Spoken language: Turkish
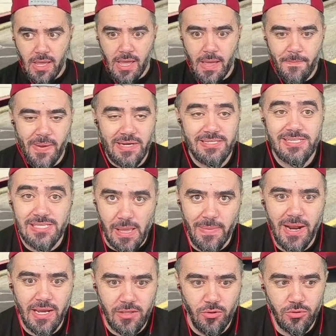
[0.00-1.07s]
Hep siz de
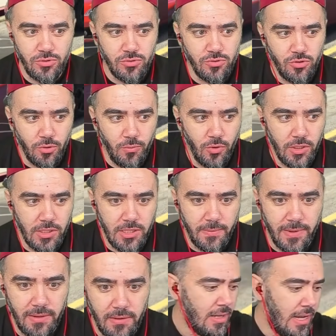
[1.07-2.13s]
merak ediyorsunuzdur büyük ihtimal.
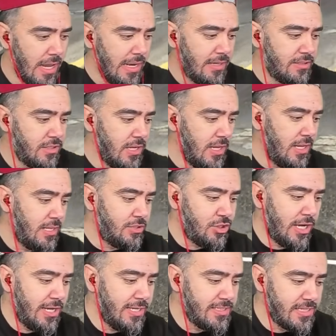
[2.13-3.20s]
Alın e,
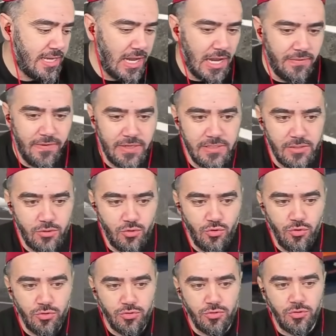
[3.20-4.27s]
çayınızı, kahvenizi,
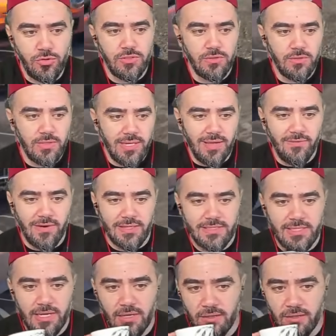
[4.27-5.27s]
suyunuzu ne varsa.